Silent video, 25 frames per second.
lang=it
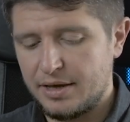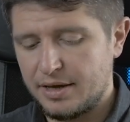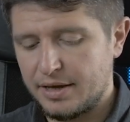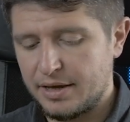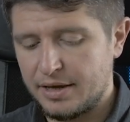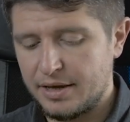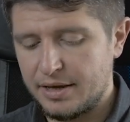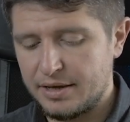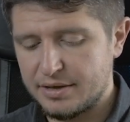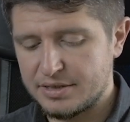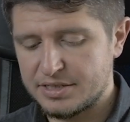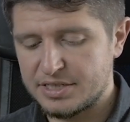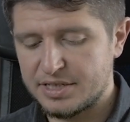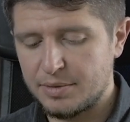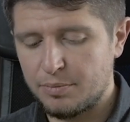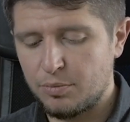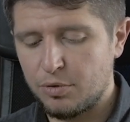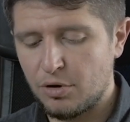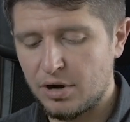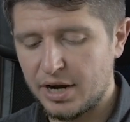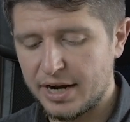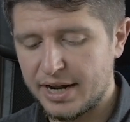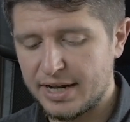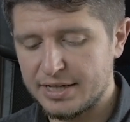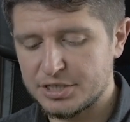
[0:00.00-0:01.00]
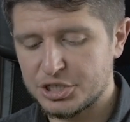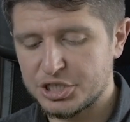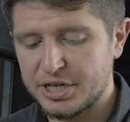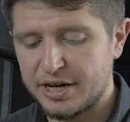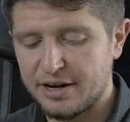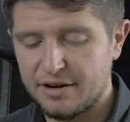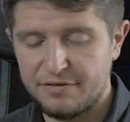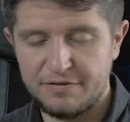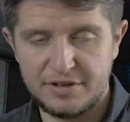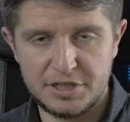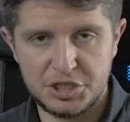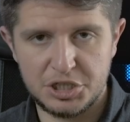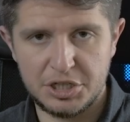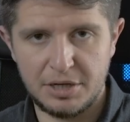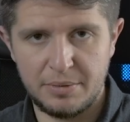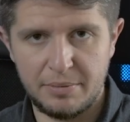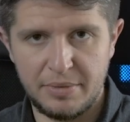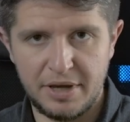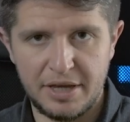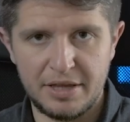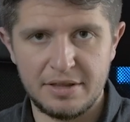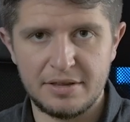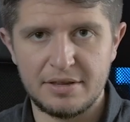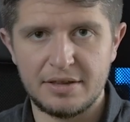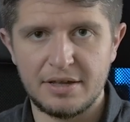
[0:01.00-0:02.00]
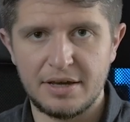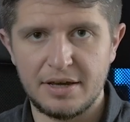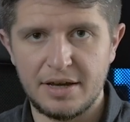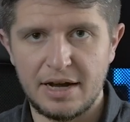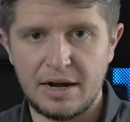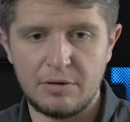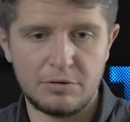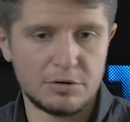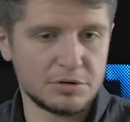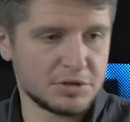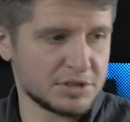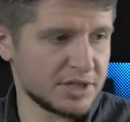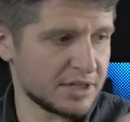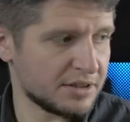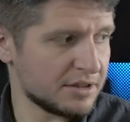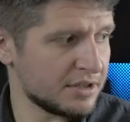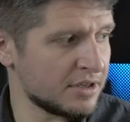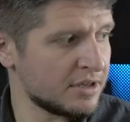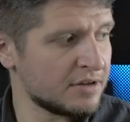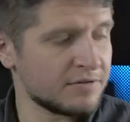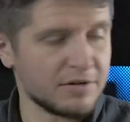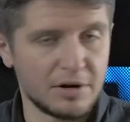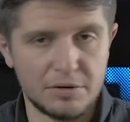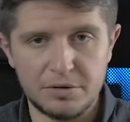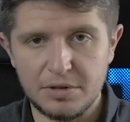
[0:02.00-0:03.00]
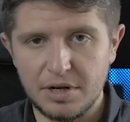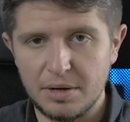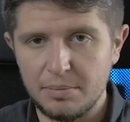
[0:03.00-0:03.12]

e si può agganciare facilmente a uno stativo, a un